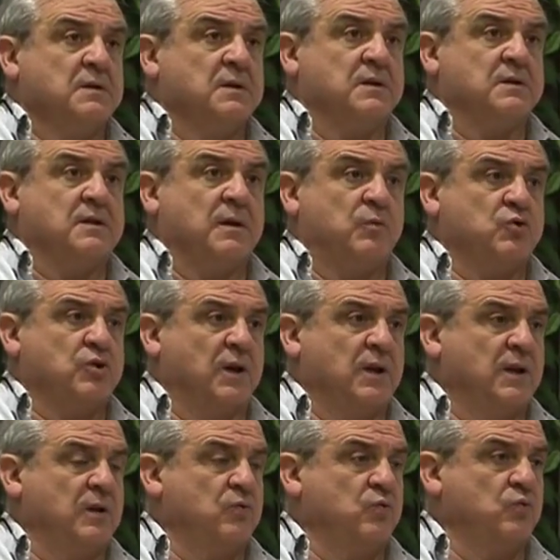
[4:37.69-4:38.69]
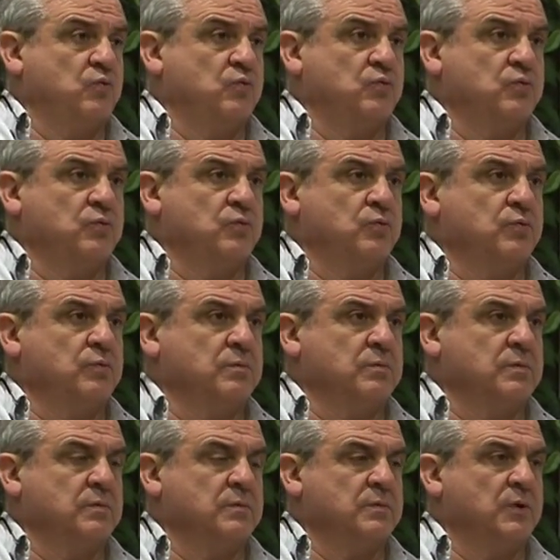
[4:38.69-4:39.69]
Estamos ahí en
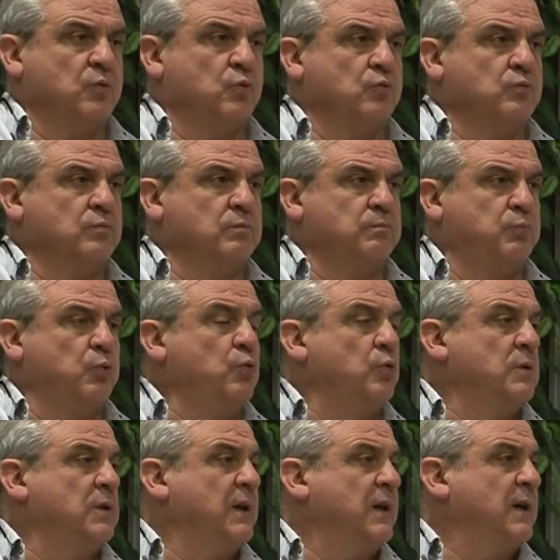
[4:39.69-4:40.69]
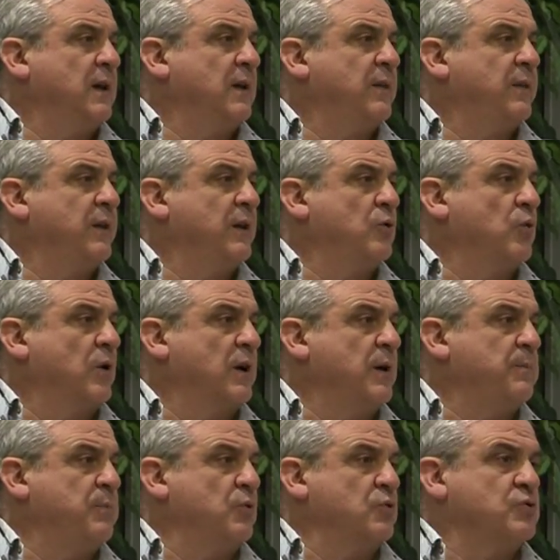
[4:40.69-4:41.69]
un, en un pool de cinco
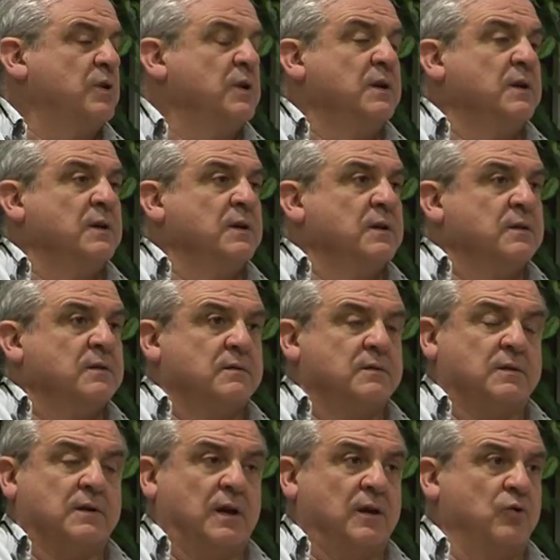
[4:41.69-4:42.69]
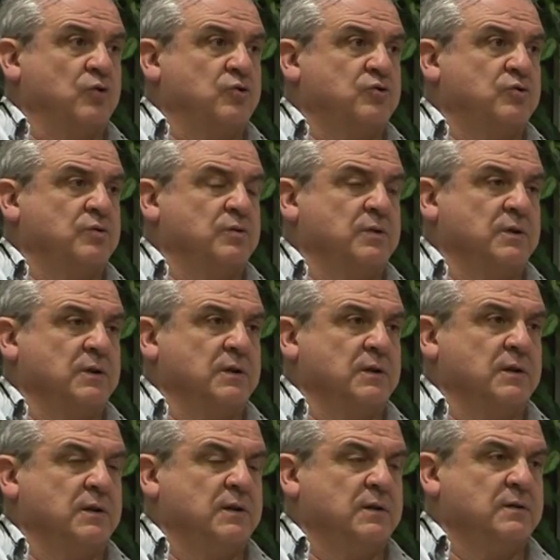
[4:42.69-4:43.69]
equipos, que hay dos,
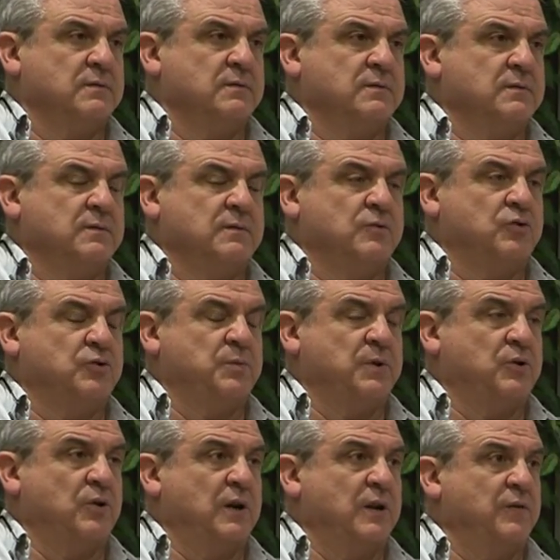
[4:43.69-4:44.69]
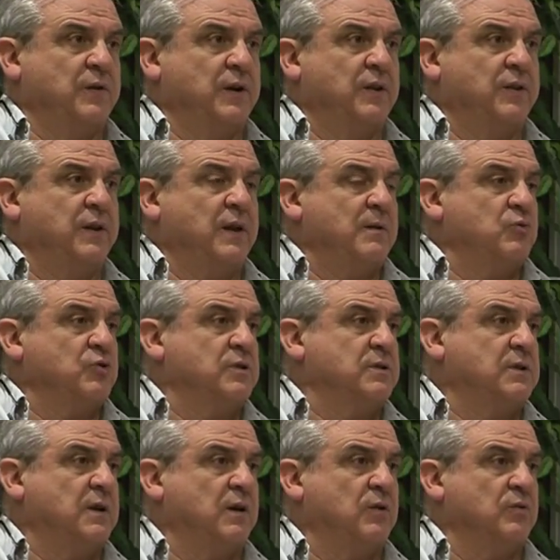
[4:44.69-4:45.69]
eh, dos victorias de diferencia, hemos
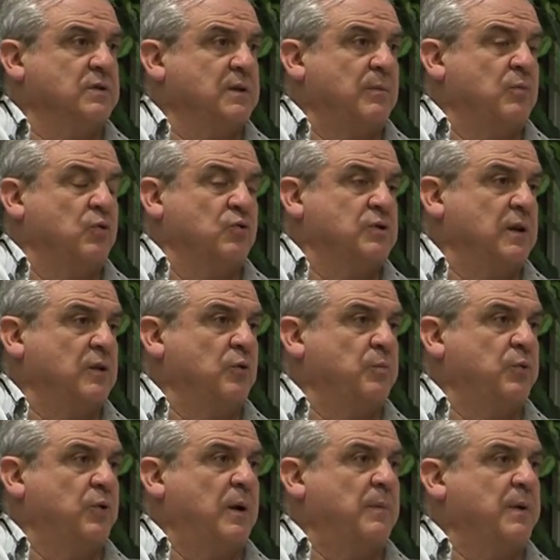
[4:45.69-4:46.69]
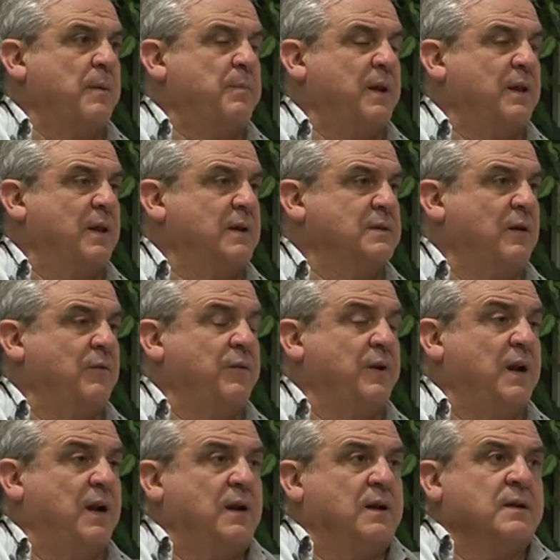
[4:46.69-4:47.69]
estado, estamos luchando por la primera plaza hasta el
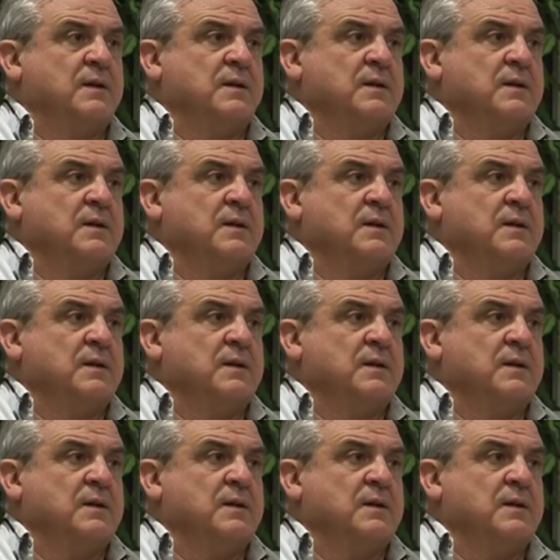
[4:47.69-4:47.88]
final.